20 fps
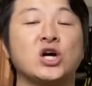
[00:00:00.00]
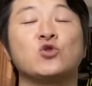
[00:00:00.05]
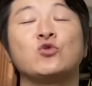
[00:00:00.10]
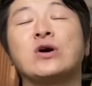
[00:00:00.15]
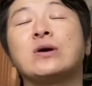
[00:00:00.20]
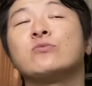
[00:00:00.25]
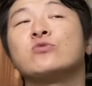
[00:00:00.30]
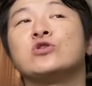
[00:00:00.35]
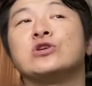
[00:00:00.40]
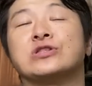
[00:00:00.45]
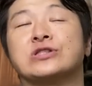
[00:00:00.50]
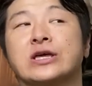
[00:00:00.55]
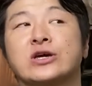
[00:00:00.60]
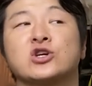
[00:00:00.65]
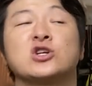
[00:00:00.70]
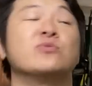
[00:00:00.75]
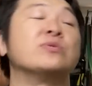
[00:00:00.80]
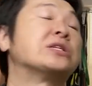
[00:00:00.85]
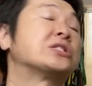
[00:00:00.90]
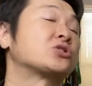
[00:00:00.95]
上向いて
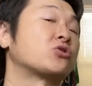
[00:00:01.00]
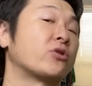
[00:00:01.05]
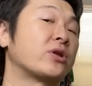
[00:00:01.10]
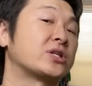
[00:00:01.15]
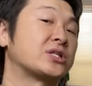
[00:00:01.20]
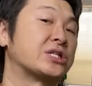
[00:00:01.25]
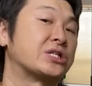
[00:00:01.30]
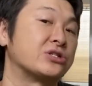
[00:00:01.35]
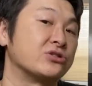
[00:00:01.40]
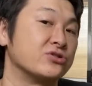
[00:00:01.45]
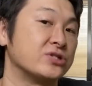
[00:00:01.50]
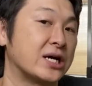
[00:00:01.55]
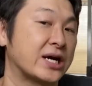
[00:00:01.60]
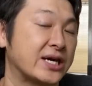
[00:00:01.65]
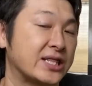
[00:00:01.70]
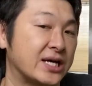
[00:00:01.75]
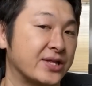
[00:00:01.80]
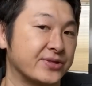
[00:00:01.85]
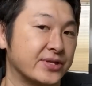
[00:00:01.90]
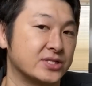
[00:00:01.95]
首ストレッチするだ
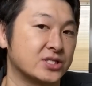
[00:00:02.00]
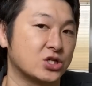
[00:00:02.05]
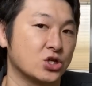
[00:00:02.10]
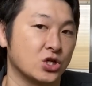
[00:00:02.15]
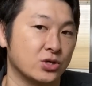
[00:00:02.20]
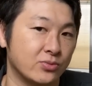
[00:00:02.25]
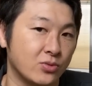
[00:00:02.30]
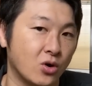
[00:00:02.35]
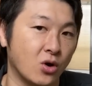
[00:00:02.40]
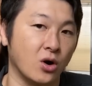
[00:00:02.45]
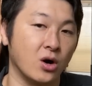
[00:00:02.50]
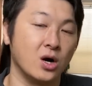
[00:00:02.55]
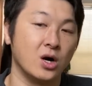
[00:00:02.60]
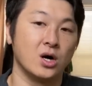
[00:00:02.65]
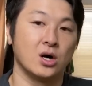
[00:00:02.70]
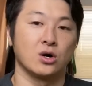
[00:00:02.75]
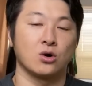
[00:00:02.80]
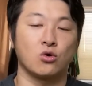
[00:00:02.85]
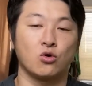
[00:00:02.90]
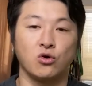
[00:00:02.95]
けなんですけども、
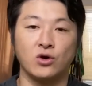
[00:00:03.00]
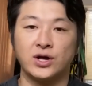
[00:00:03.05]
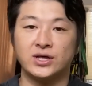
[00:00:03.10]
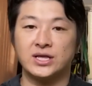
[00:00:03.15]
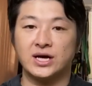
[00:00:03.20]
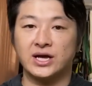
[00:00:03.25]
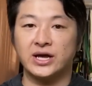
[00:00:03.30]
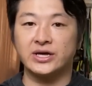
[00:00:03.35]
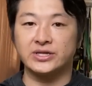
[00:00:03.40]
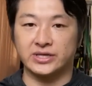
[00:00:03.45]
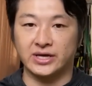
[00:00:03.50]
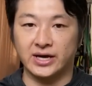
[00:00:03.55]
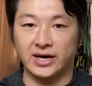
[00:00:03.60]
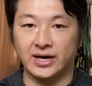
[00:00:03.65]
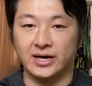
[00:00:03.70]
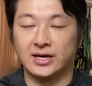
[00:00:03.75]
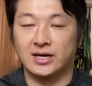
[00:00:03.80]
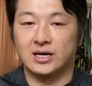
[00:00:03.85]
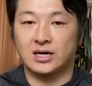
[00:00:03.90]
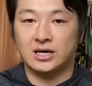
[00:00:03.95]
これだけ
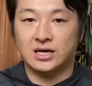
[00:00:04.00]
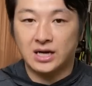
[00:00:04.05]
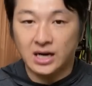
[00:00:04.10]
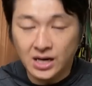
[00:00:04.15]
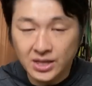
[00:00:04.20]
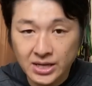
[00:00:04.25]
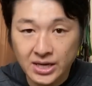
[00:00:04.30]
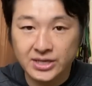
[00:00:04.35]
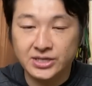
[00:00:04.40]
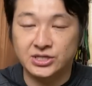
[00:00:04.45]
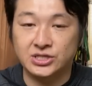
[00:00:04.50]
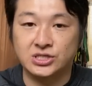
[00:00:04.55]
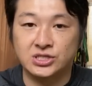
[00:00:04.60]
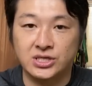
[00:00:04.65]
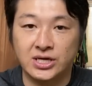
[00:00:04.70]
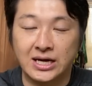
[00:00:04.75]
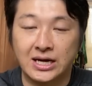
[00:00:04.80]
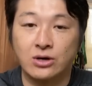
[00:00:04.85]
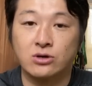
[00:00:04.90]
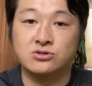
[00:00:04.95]
でかなり姿
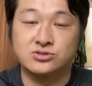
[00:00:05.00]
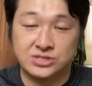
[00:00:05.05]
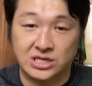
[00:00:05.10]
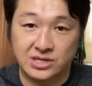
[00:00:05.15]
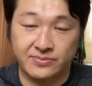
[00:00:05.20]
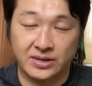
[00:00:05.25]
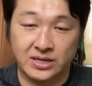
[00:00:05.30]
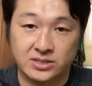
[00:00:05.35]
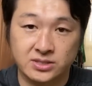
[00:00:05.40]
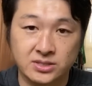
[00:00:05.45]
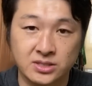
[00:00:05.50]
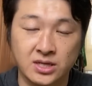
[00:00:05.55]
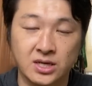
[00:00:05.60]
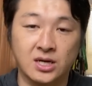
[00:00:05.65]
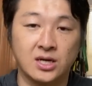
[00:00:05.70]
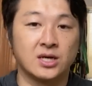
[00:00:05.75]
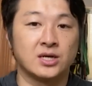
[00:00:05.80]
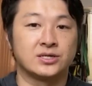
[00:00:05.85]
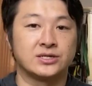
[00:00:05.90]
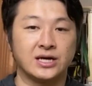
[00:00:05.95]
勢が良くなります。
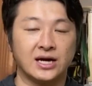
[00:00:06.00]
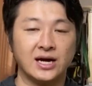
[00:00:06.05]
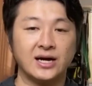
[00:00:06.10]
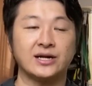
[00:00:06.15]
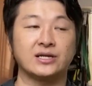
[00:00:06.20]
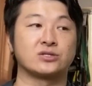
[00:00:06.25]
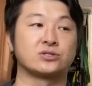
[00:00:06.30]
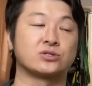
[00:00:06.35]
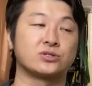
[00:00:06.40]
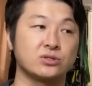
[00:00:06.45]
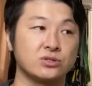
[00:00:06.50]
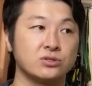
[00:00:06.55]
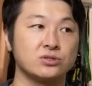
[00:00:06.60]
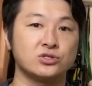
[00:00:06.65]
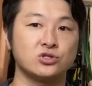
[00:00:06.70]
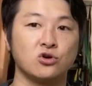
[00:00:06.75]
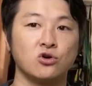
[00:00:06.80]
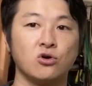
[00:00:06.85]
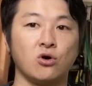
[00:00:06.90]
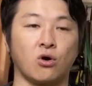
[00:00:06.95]
やはり通
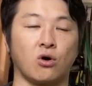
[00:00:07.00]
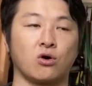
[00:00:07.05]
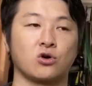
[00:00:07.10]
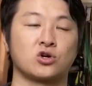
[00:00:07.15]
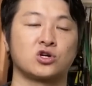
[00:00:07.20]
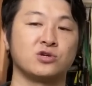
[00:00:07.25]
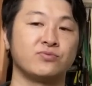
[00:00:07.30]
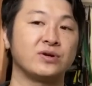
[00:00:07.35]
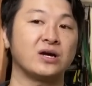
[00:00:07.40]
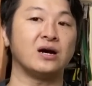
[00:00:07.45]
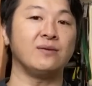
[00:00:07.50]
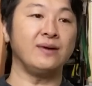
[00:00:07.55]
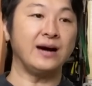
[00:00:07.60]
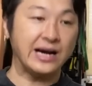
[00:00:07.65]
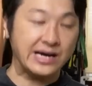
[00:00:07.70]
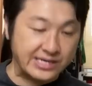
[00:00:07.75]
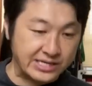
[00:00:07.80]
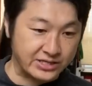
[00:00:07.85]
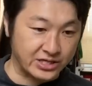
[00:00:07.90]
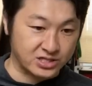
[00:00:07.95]
常首が
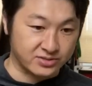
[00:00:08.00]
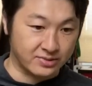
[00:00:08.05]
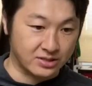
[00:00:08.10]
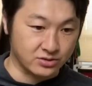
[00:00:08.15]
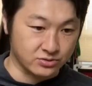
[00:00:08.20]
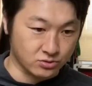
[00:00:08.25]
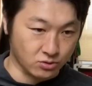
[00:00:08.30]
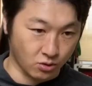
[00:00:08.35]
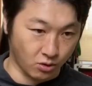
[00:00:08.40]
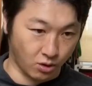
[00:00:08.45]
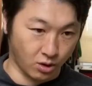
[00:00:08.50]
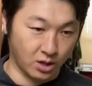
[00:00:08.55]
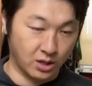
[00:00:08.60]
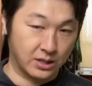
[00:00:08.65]
前に出てしまうと